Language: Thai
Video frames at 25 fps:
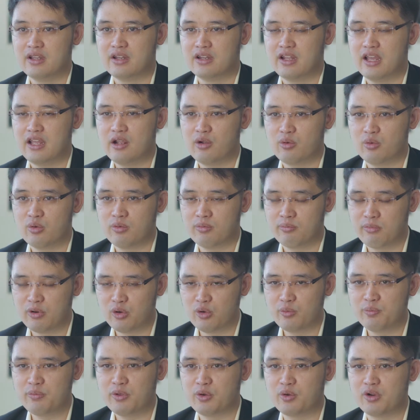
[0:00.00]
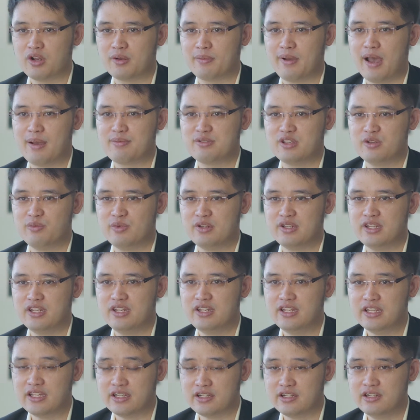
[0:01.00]
ให้มนุษย์มีคุณภาพชีวิต
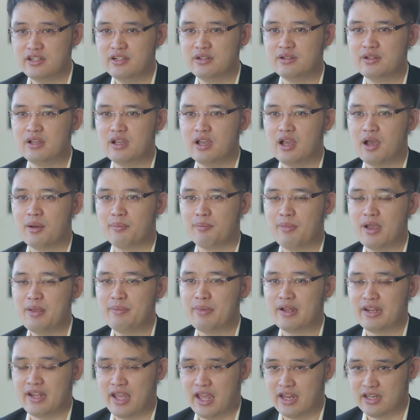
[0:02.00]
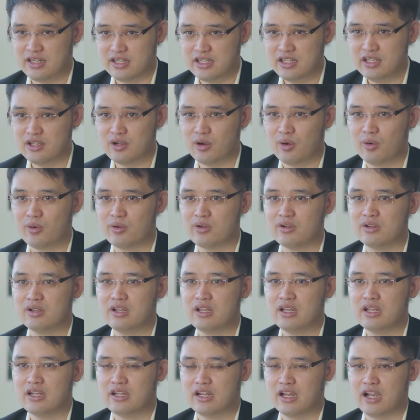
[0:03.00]
ที่ดีขึ้น ไม่มาแทนที่คน
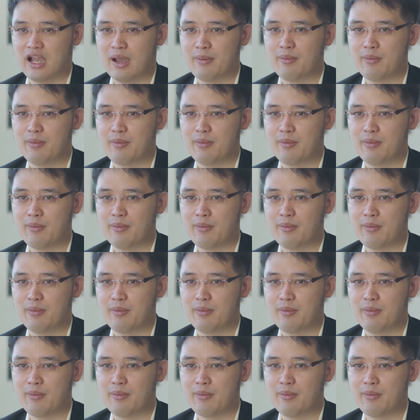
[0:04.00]
นะค